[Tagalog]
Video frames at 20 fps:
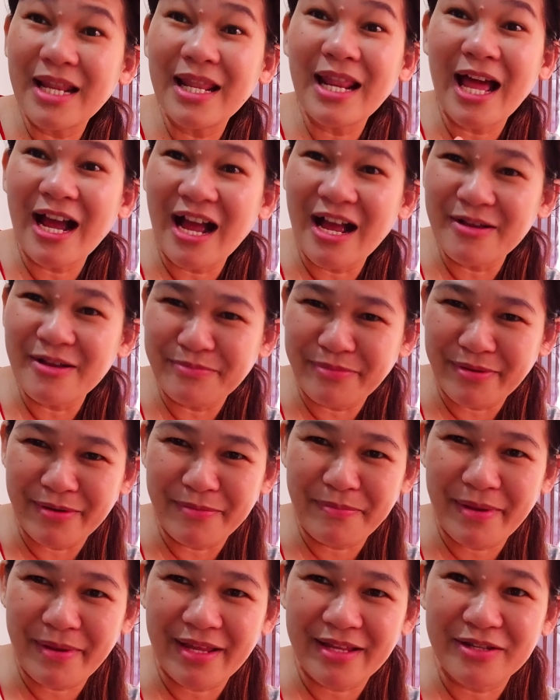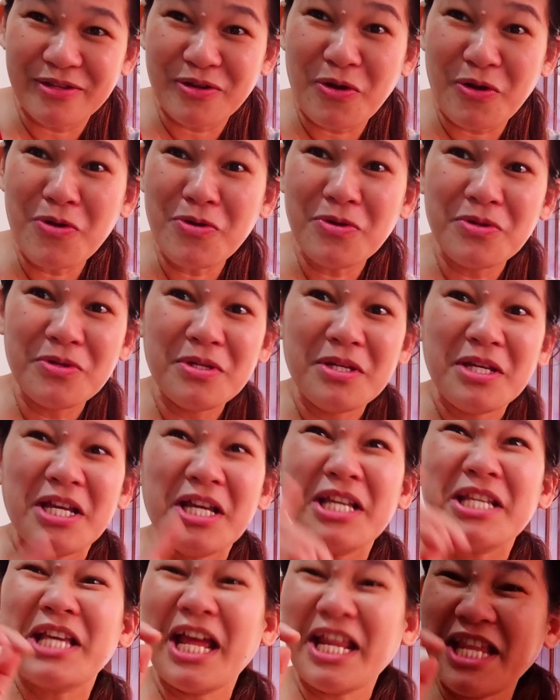lang ang perfect, no?
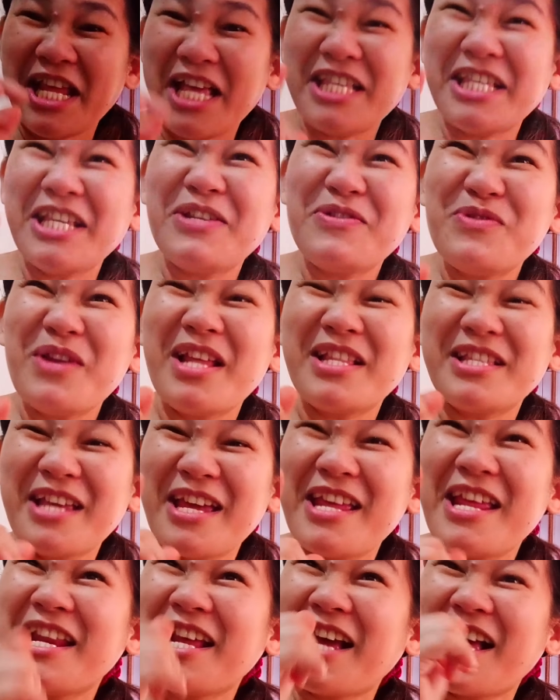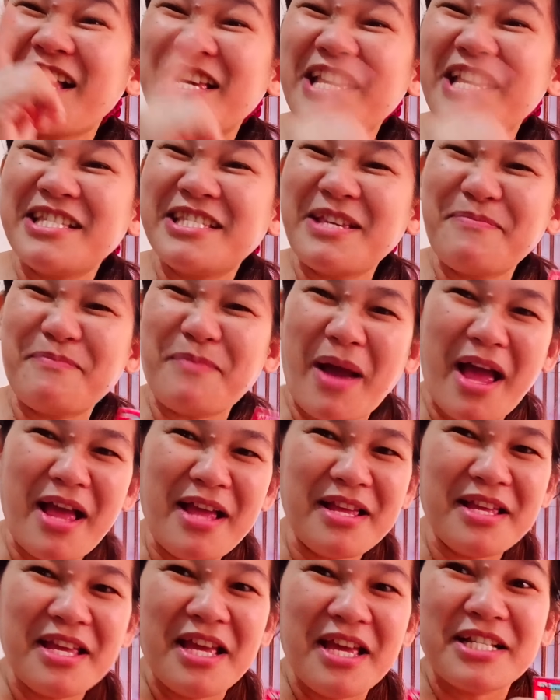Ganyan sinulan niya yan, nakangisi pa.
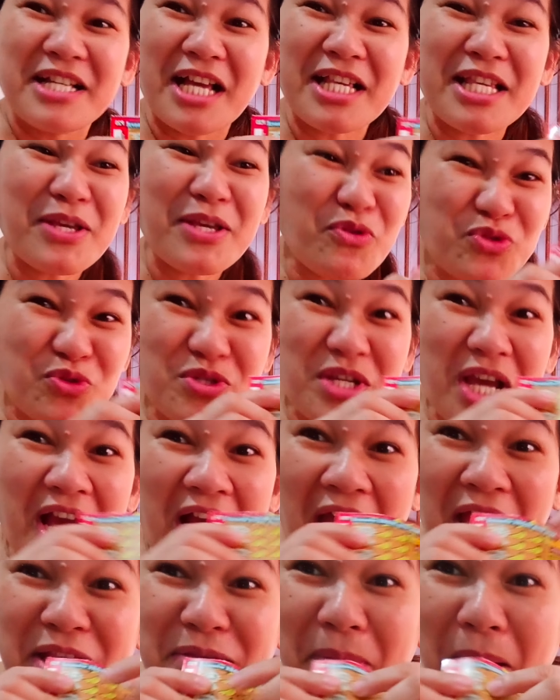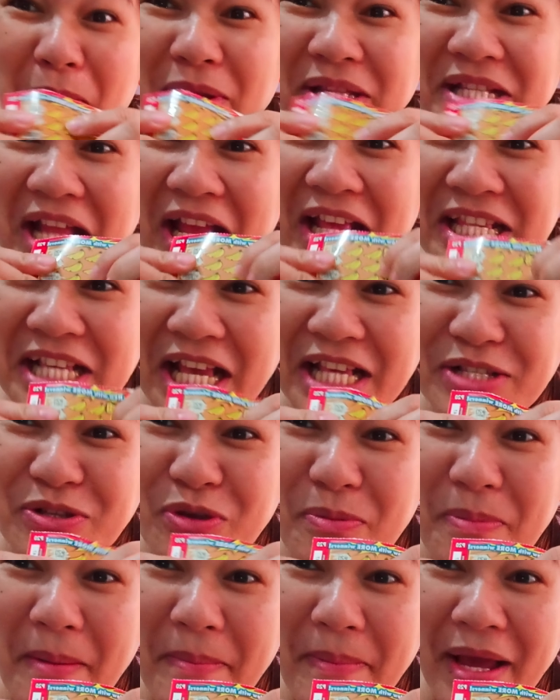Kasi gusto niya, guys, bawat kaskas
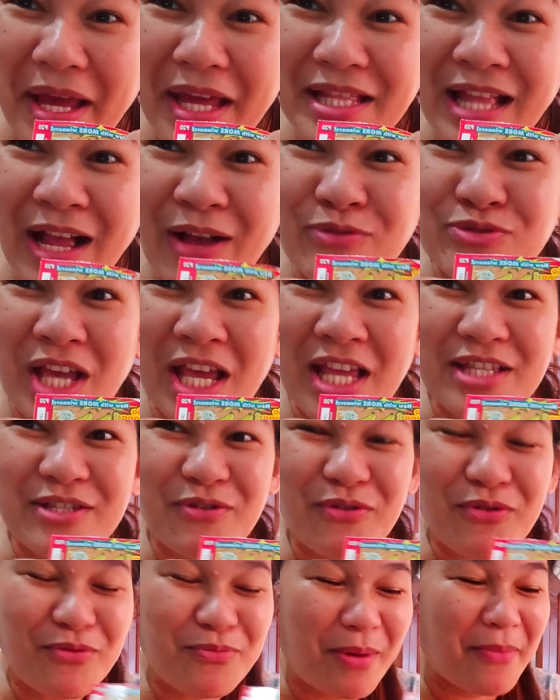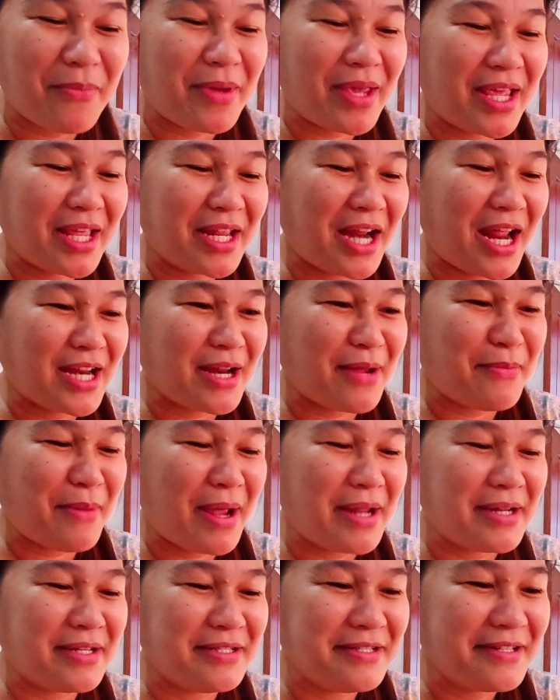ko ipapakita ko sa inyo. Pambihira
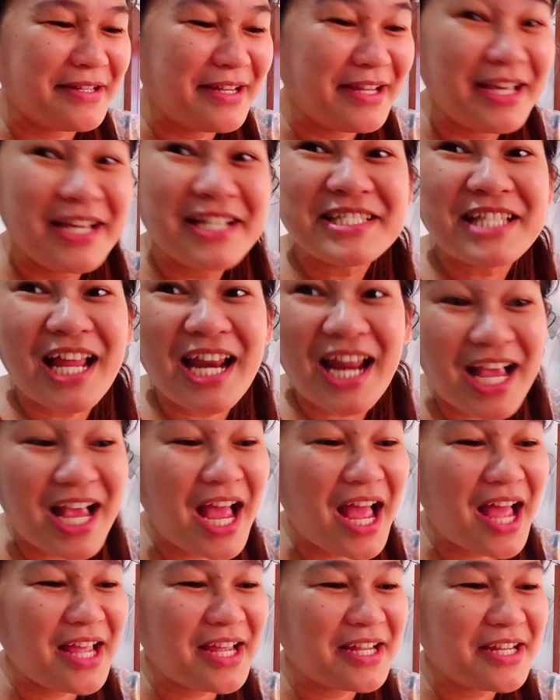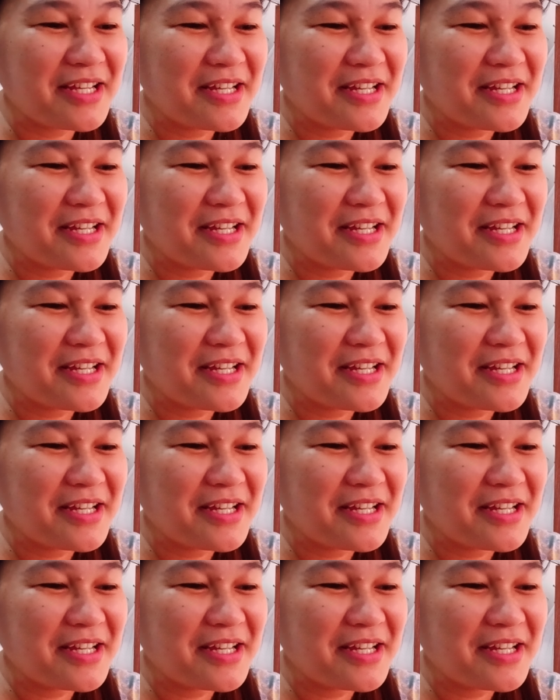naman. Talaga.